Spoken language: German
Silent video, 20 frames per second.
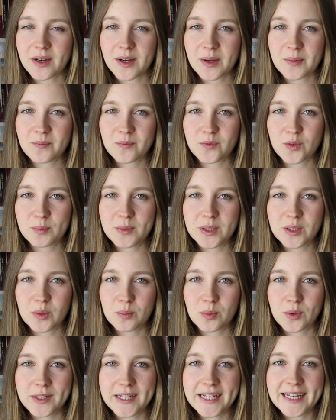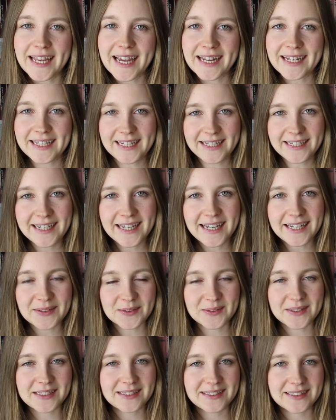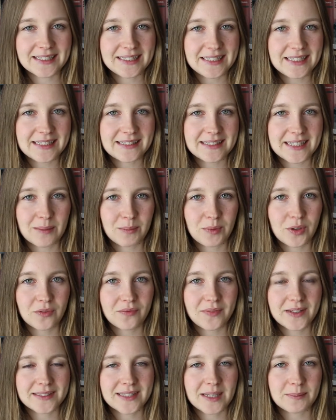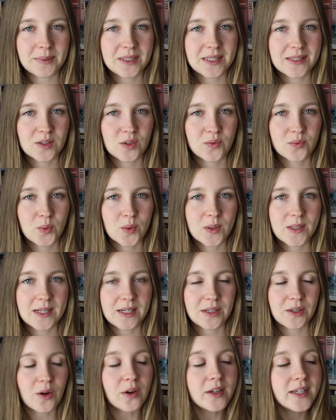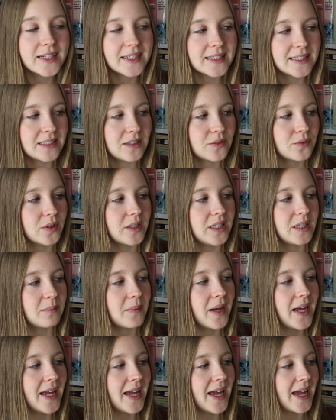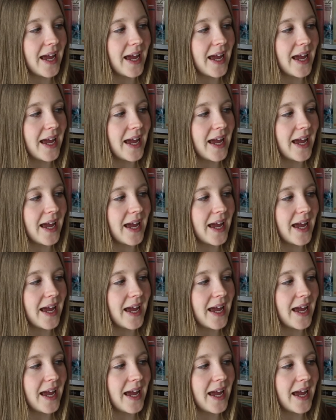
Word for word: ähm, wo Milko Bonnet gerne hingeht und diese Gedichtsammlung versammelt sowohl neue Gedichte von ihm